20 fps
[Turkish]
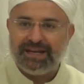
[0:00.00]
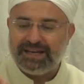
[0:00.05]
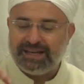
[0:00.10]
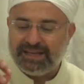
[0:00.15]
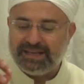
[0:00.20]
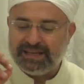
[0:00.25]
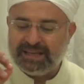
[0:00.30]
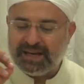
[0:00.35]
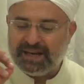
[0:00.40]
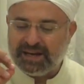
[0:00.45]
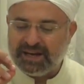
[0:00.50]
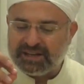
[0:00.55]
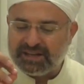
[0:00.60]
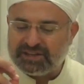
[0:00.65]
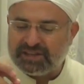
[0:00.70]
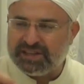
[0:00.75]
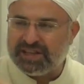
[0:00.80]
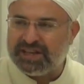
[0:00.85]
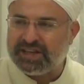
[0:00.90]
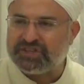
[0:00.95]

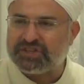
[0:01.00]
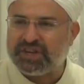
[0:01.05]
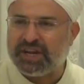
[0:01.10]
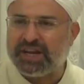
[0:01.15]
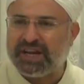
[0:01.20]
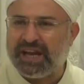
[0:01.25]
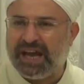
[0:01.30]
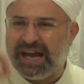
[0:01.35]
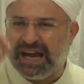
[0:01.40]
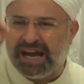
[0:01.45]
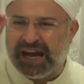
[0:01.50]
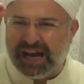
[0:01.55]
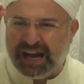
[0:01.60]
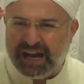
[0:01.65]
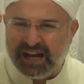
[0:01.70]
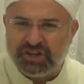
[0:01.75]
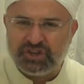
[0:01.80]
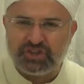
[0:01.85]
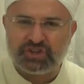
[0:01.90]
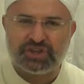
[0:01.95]
Yaratılacak
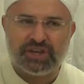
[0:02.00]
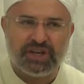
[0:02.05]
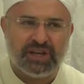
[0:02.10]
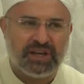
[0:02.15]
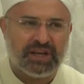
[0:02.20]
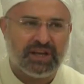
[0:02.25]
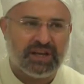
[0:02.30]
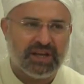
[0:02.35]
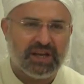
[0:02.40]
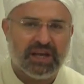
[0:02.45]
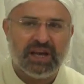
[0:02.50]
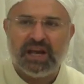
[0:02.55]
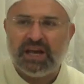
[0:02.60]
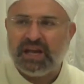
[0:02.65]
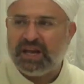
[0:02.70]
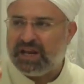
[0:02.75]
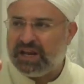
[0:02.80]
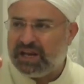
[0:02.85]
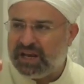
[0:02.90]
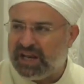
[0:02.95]
her şey
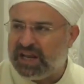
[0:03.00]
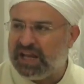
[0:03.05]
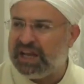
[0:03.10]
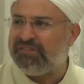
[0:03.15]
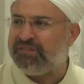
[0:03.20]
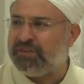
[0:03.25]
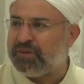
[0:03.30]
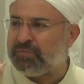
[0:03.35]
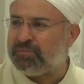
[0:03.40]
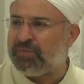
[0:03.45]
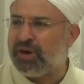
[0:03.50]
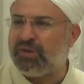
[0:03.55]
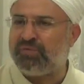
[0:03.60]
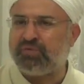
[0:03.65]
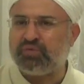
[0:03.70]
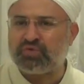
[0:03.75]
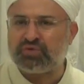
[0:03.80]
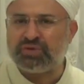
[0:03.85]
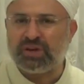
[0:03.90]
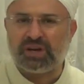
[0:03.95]
levh-i
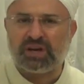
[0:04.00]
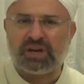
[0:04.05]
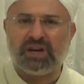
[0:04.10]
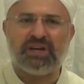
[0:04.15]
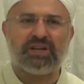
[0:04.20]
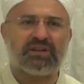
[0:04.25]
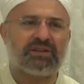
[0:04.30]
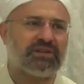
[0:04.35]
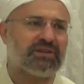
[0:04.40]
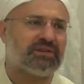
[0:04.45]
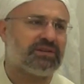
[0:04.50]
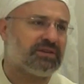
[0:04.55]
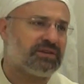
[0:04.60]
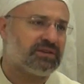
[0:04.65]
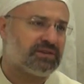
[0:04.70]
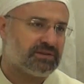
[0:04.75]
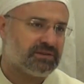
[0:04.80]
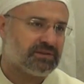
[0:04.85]
mahfuzda kayıtlıdır.